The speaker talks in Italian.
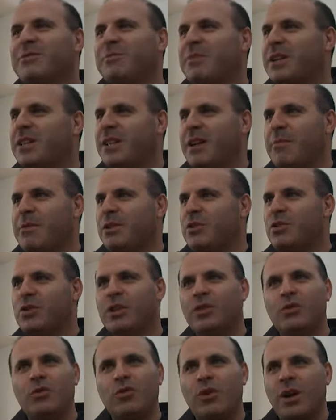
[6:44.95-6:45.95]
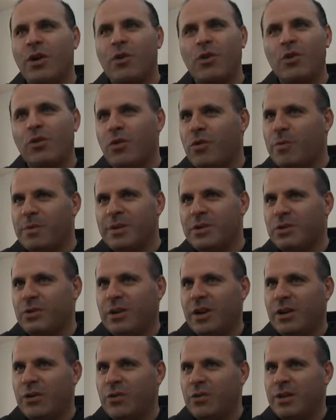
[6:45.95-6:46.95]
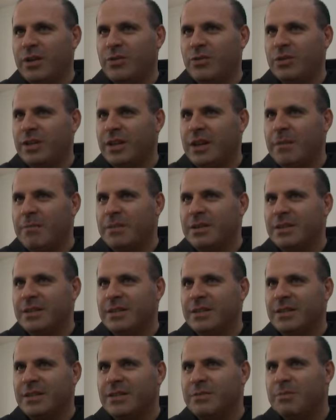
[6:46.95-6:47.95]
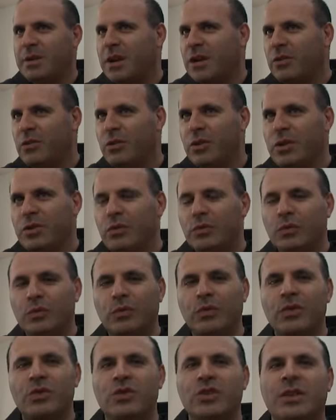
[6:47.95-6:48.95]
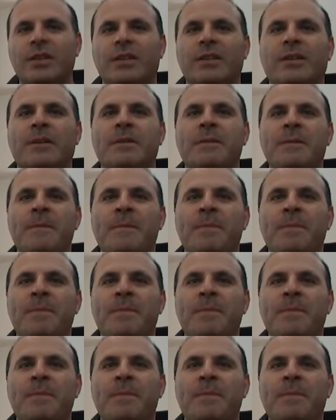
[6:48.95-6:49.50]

praticamente sono stato un'ora a colloquio personale con il rettore della Basilica, spiegandogli tutto, eccetera.